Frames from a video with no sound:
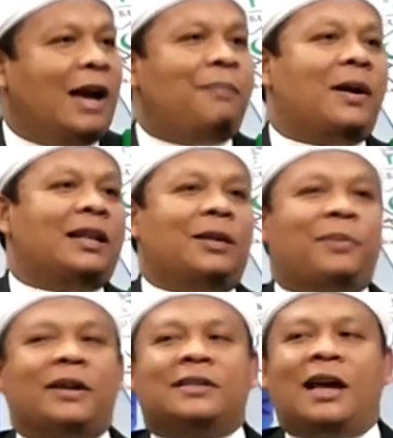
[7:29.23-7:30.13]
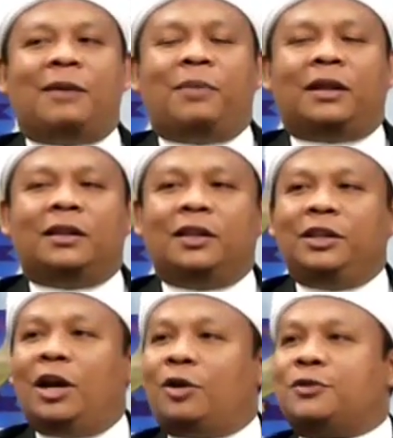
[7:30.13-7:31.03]
apa kata para sahabat?
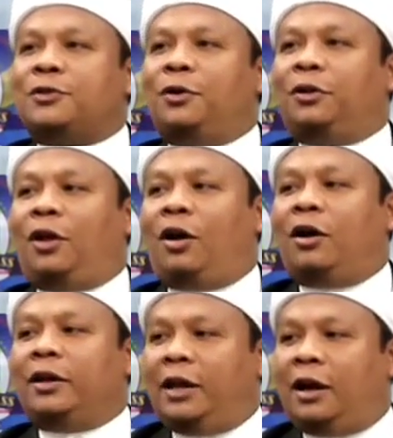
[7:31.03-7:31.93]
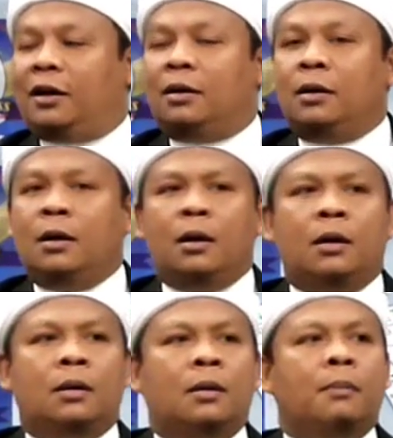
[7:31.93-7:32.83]
Ya Rasulullah, ya.
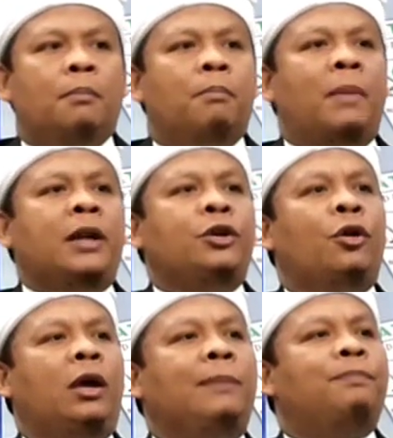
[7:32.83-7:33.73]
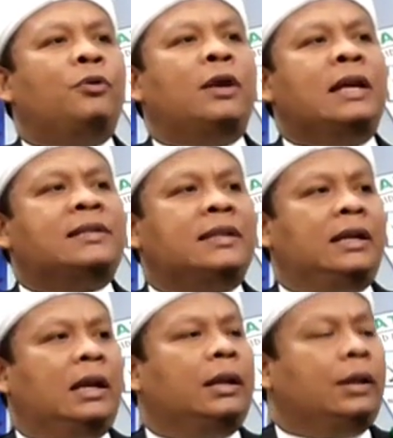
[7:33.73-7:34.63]
Man yuhibbu
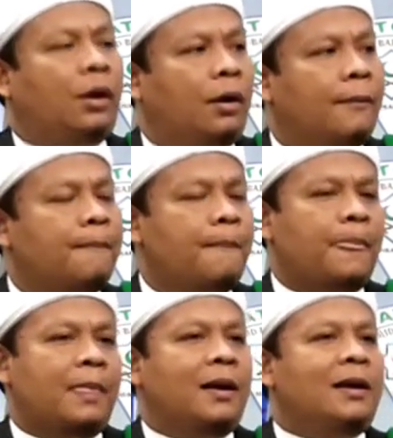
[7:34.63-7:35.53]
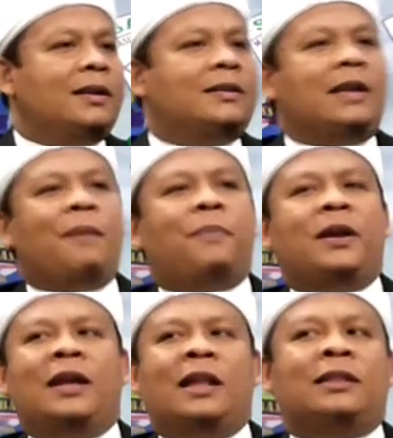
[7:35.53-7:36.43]
nasi ilallah. Siapa
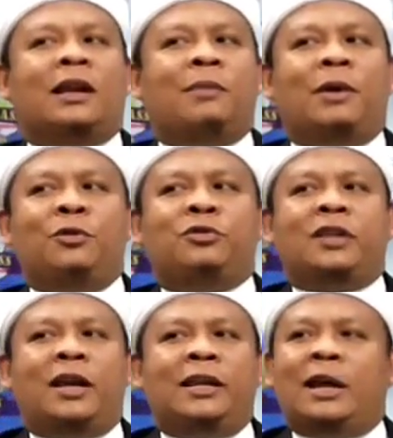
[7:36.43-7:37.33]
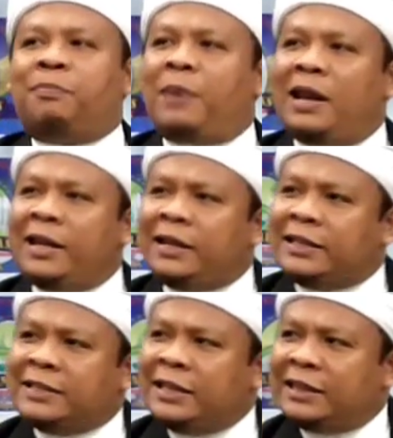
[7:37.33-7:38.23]
di antara manusia ini yang paling
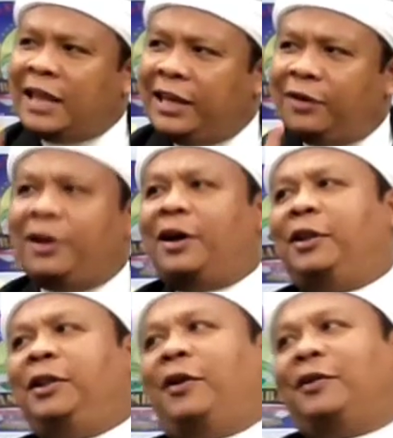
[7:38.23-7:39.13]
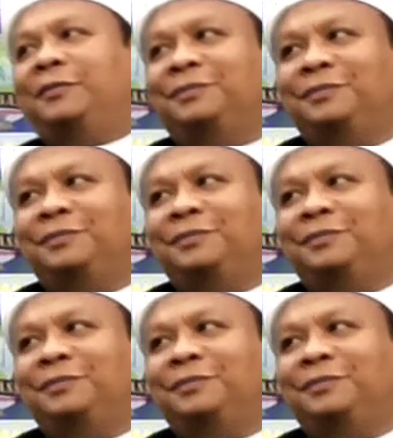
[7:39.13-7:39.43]
dicintai oleh Allah?